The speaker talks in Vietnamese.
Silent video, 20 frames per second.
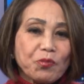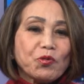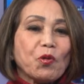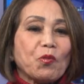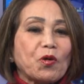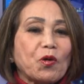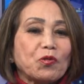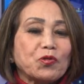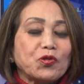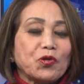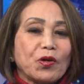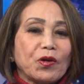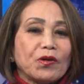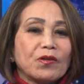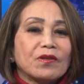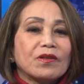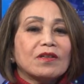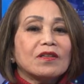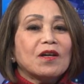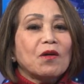tục câu chuyện
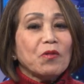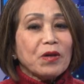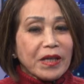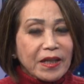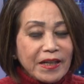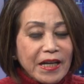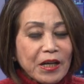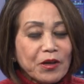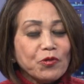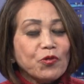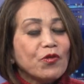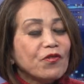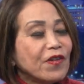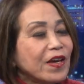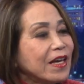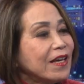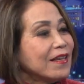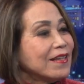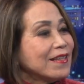cống hiến đến quý vị.